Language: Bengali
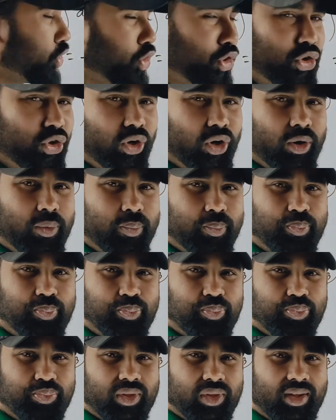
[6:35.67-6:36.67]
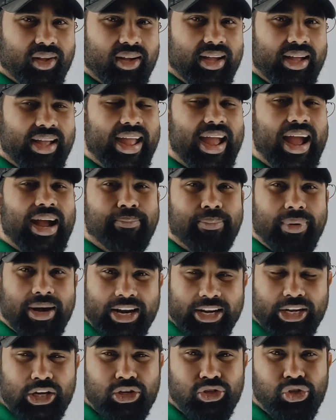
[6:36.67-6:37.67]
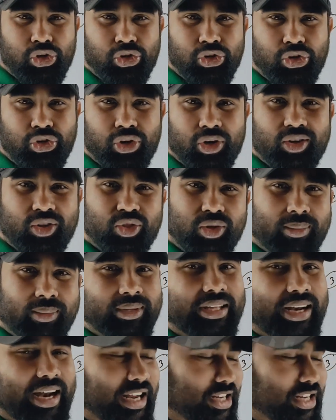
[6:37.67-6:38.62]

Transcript: অঙ্কগুলো এক মার্কের জন্য তোমাদের